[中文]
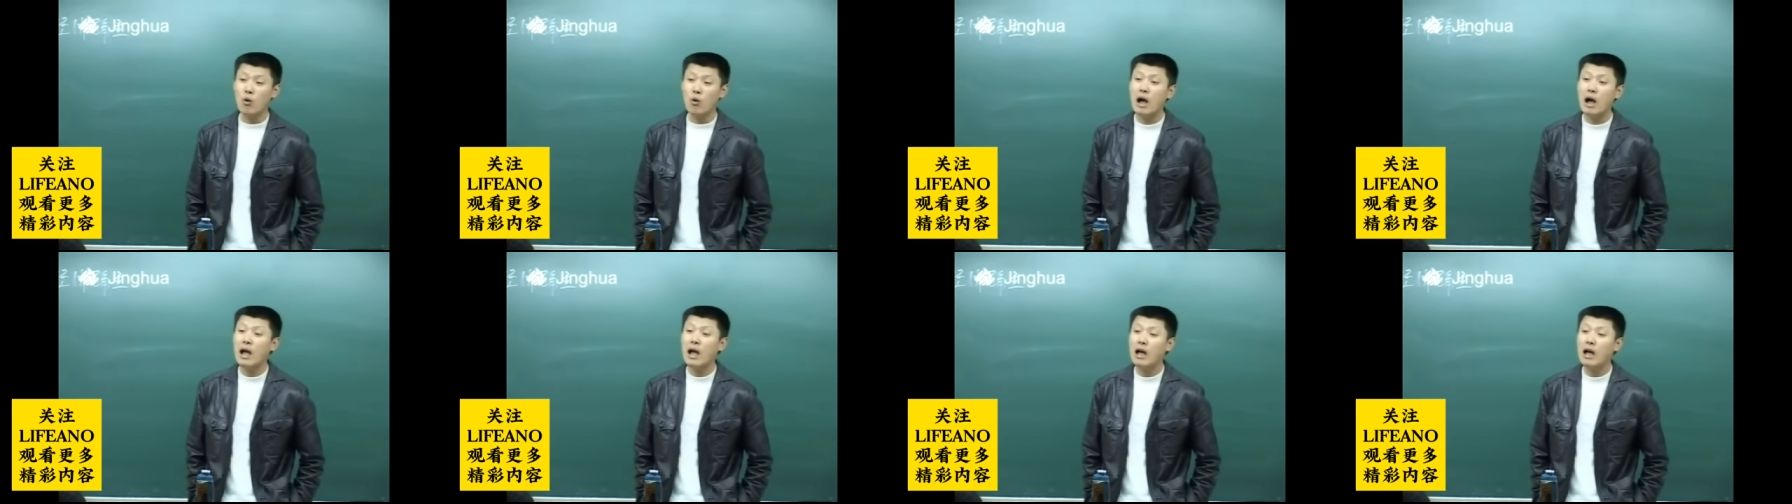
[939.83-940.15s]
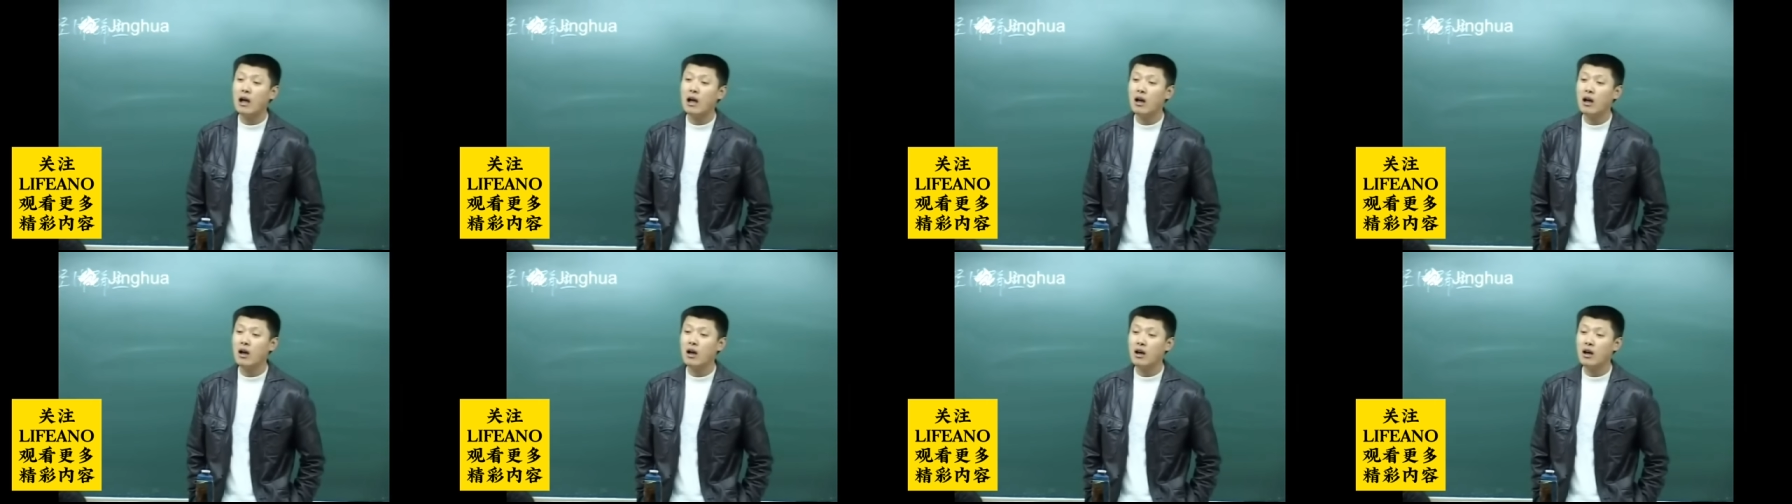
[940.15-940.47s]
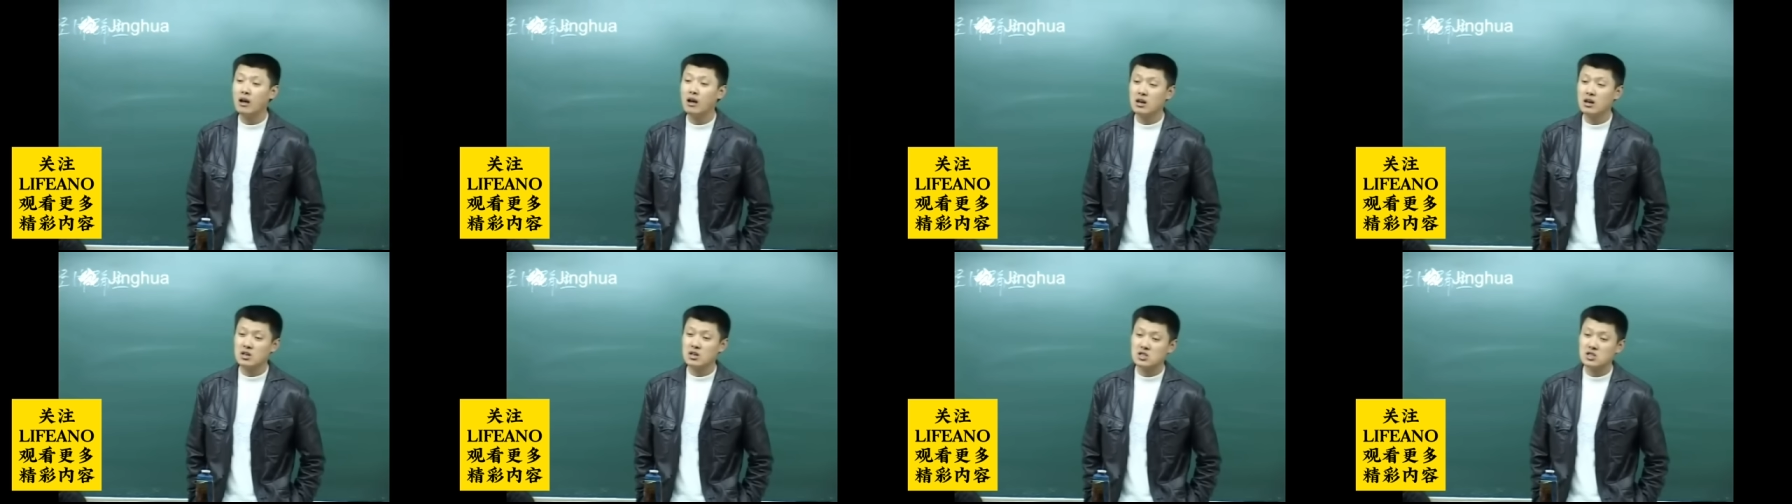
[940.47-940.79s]
万，
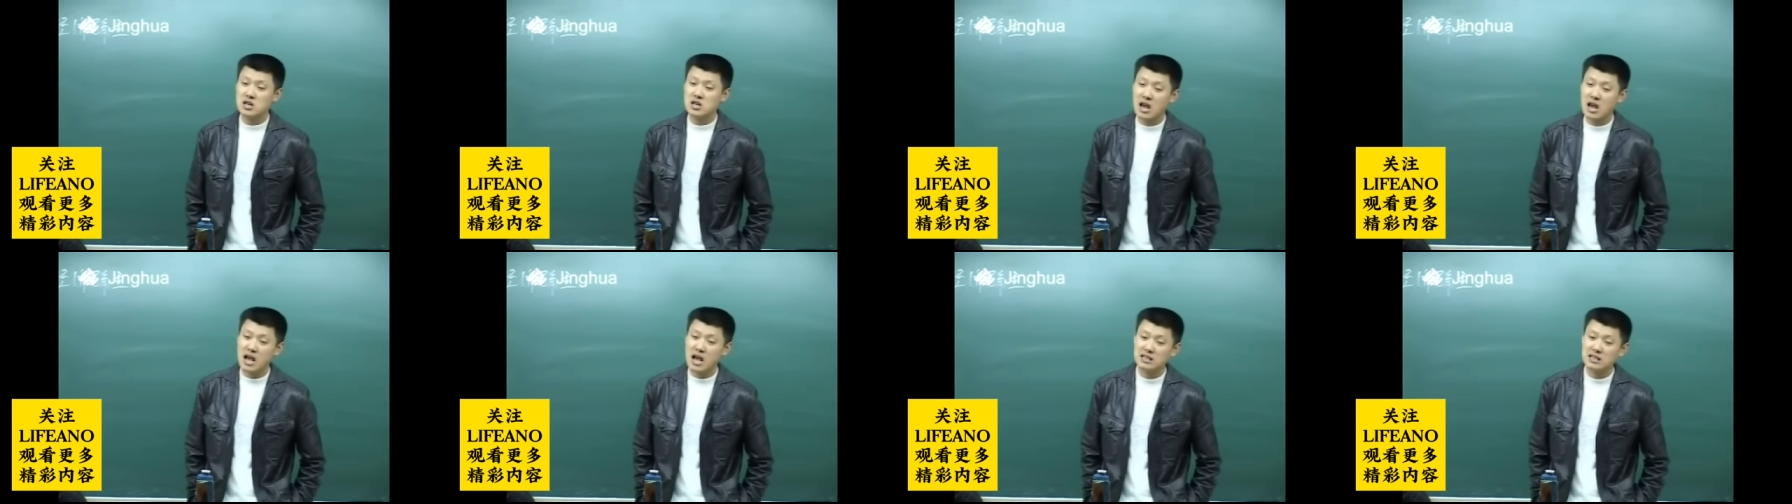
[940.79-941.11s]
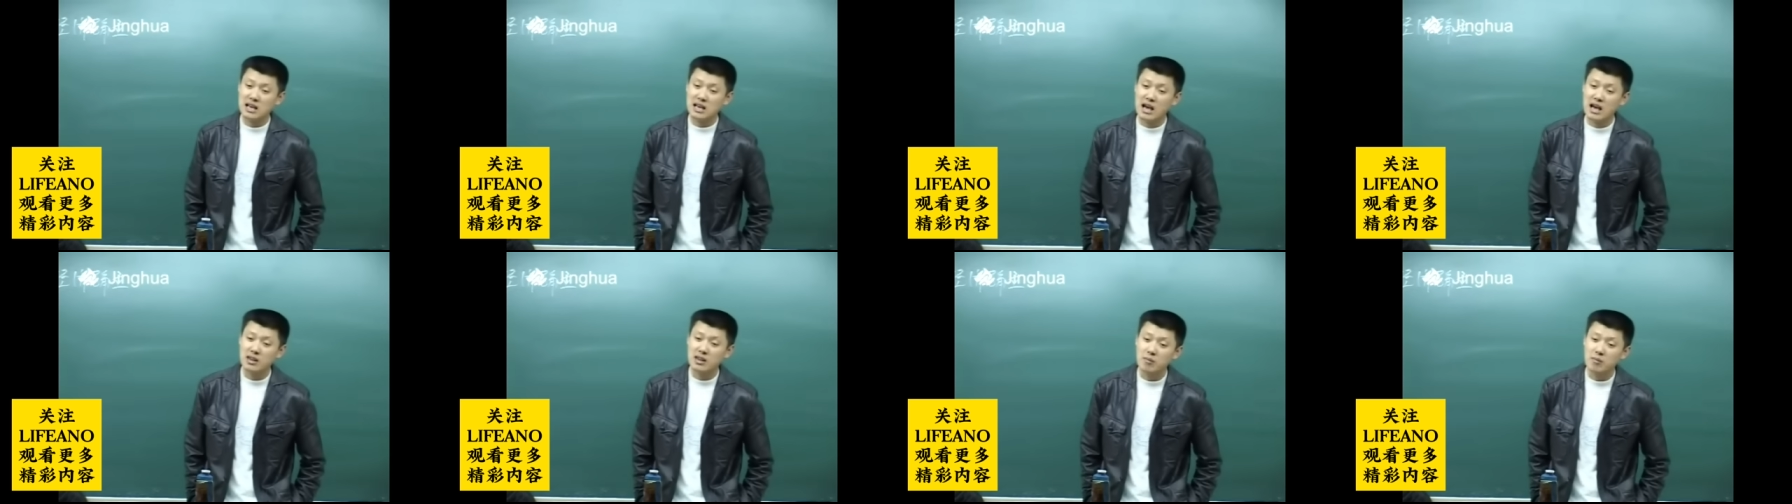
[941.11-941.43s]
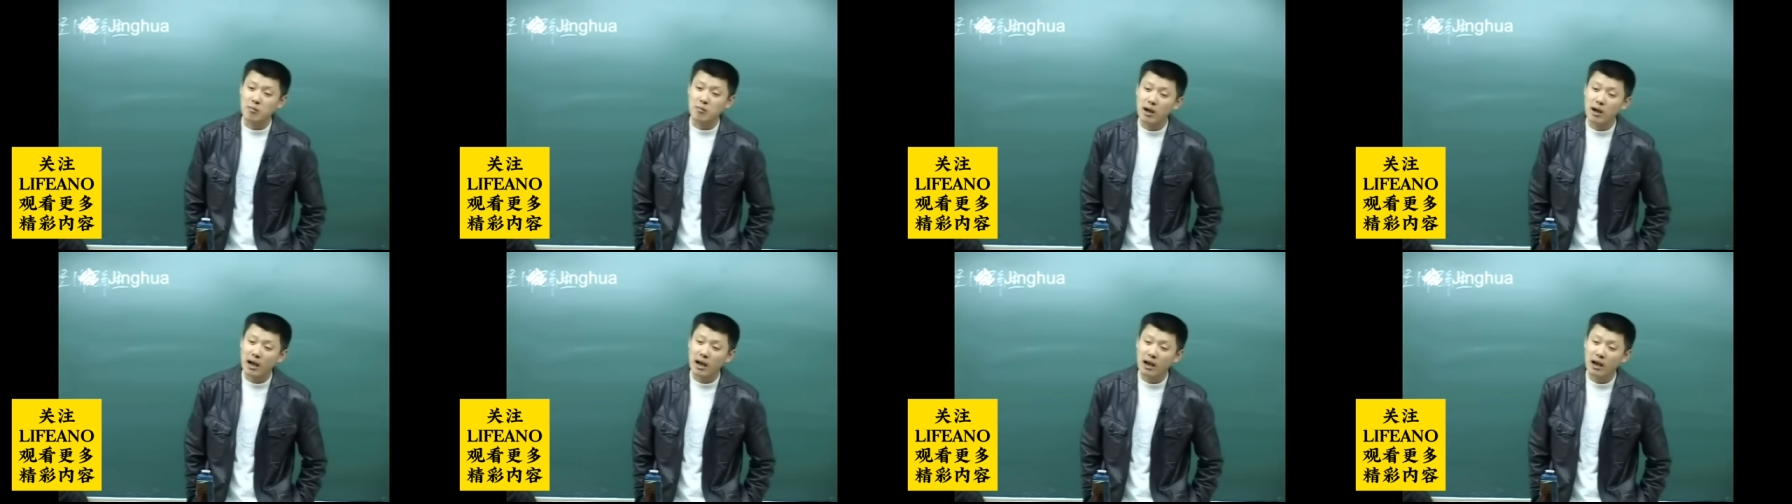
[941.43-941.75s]
差价怎
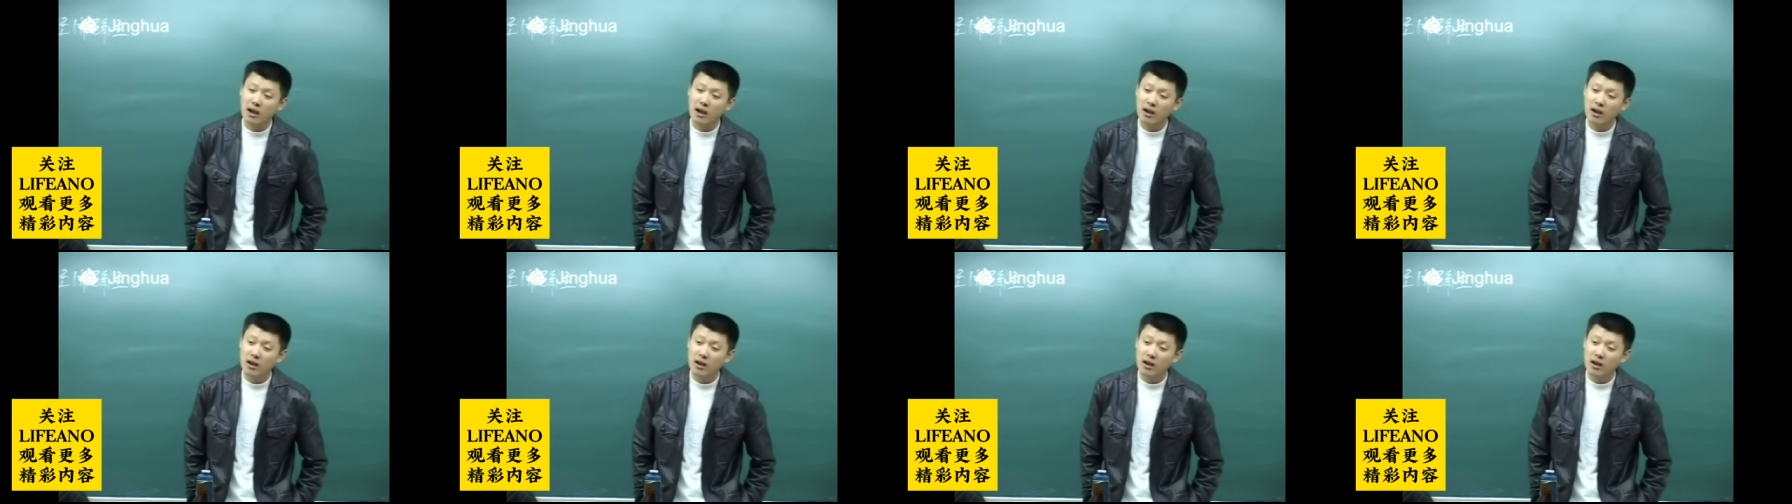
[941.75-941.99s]
么办？